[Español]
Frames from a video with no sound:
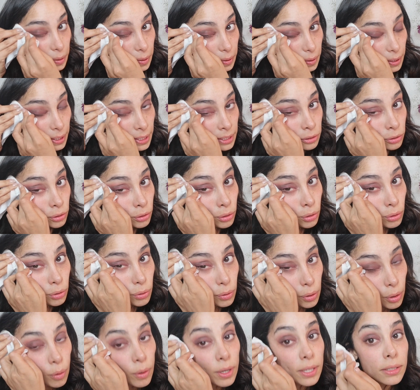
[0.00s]
Esto
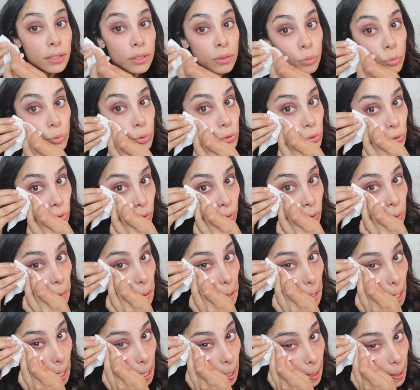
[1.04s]
lo hacen mucho
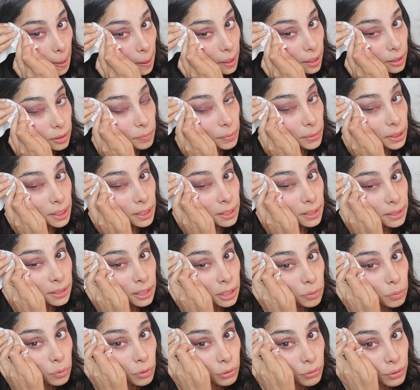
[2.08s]
eh, las maquillistas
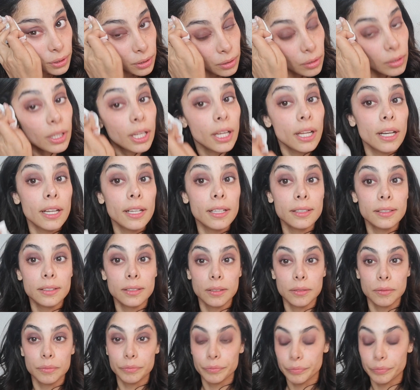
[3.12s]
profesionales